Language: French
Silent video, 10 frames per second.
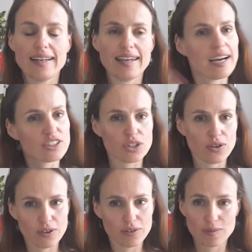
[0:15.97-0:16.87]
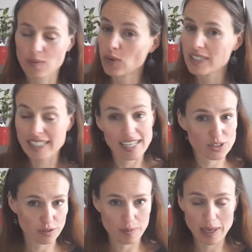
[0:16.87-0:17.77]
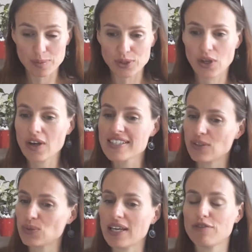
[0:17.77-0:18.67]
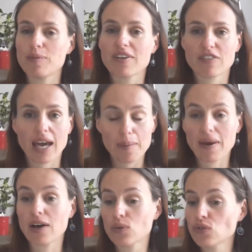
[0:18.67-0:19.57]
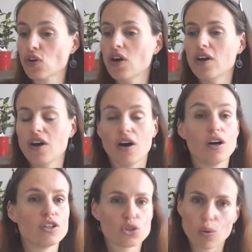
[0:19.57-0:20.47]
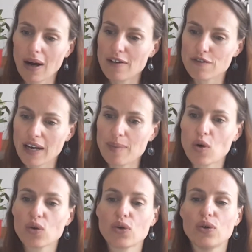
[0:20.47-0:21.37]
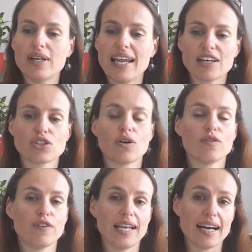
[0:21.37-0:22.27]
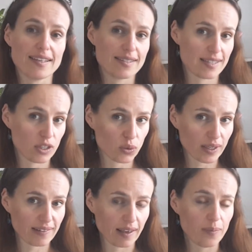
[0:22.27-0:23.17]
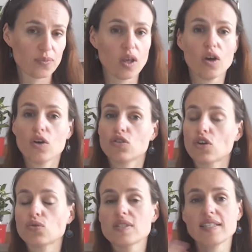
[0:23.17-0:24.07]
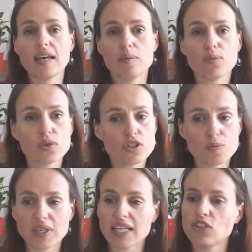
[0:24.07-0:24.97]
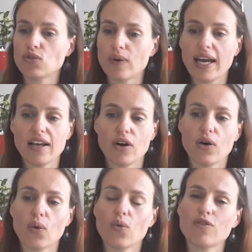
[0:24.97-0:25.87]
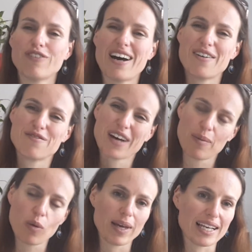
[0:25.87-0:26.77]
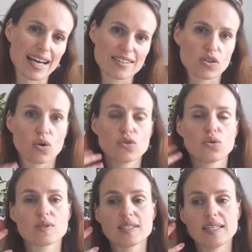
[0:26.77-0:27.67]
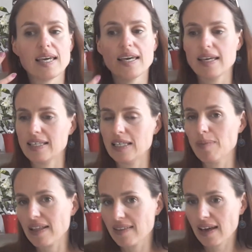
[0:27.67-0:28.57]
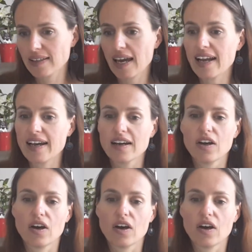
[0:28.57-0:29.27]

l'argent, on dit que l'argent fait pas le bonheur, c'est tout à fait vrai. Par contre, euh, je crois vraiment que l'argent fait la sécurité. Dans tout ce qui est monde spirituel, on va vraiment mettre l'accent sur ce qui est immatériel,